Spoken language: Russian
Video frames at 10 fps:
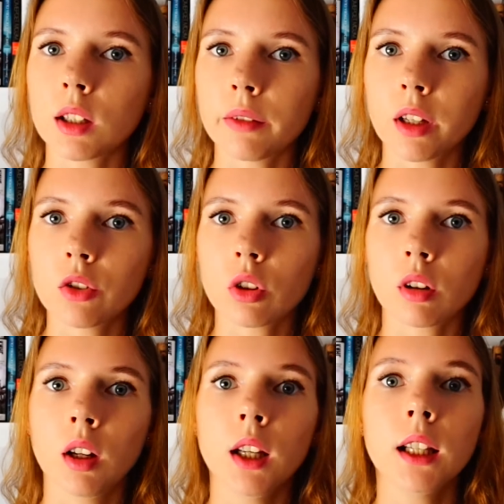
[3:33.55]
до
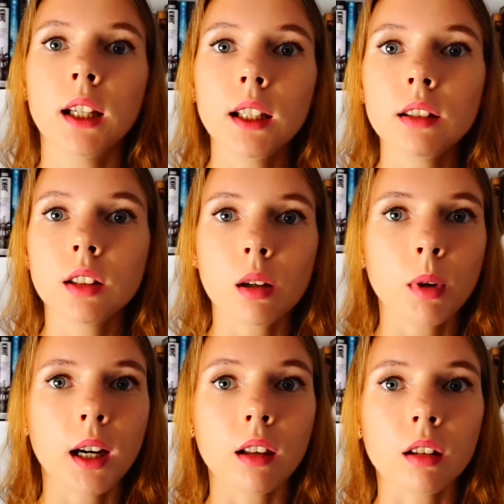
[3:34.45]
вечера, это
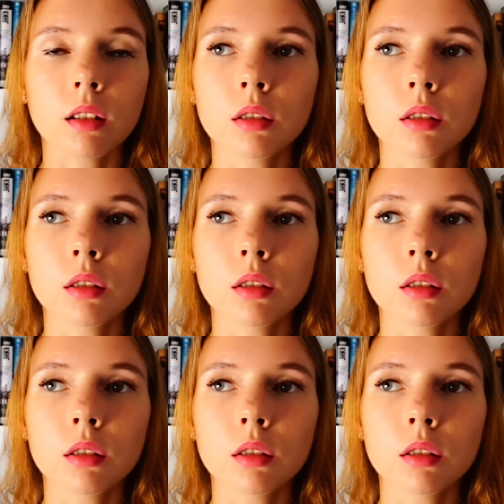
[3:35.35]
нормально.